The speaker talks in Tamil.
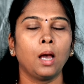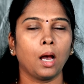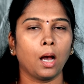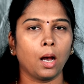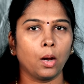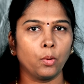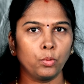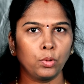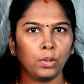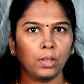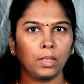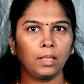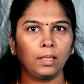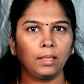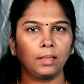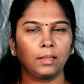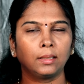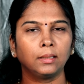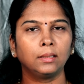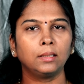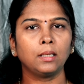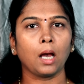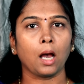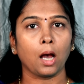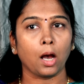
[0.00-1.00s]

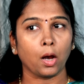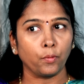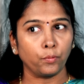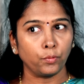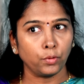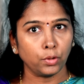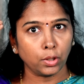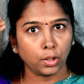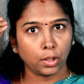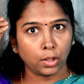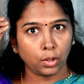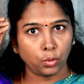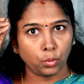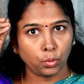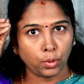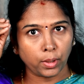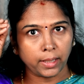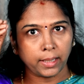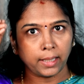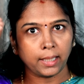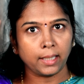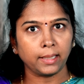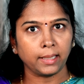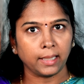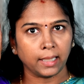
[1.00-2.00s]
அவங்களுக்கு
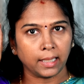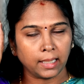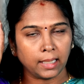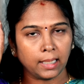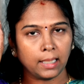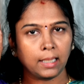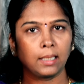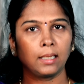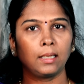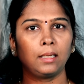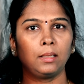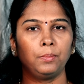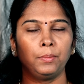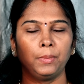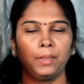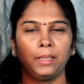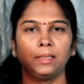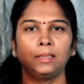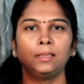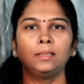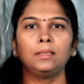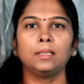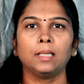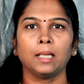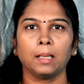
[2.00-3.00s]
அவங்களுடைய எண்ணங்கள்
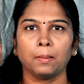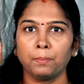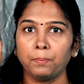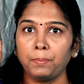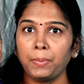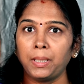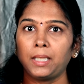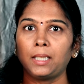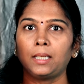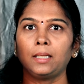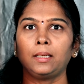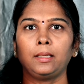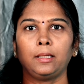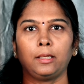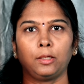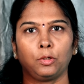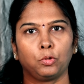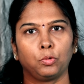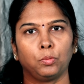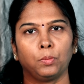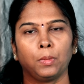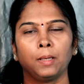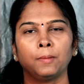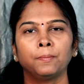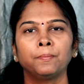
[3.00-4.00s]
மீது நம்பிக்கை
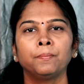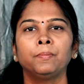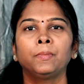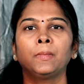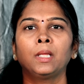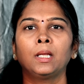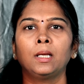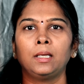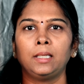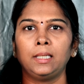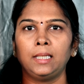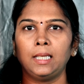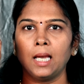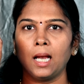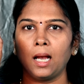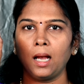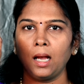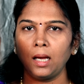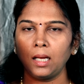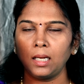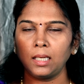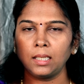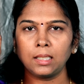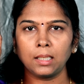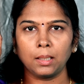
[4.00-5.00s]
இருக்குமா
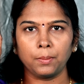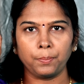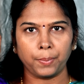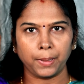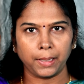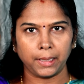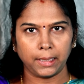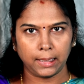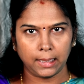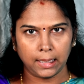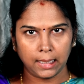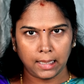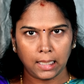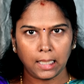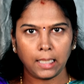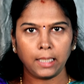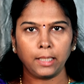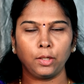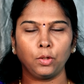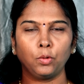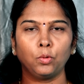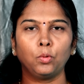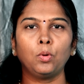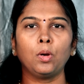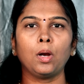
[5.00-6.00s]
யாருக்கு அப்படி
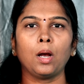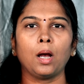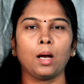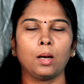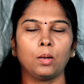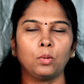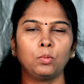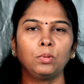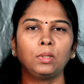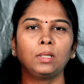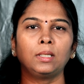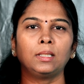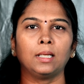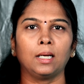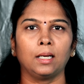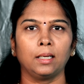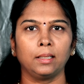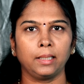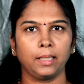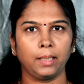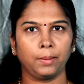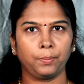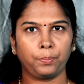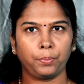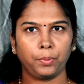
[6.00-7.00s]
இல்லையோ அவங்க தான்
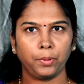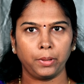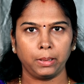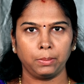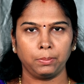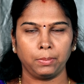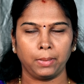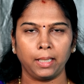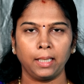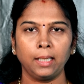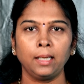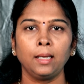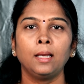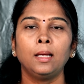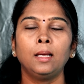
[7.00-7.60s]
எப்போயுமே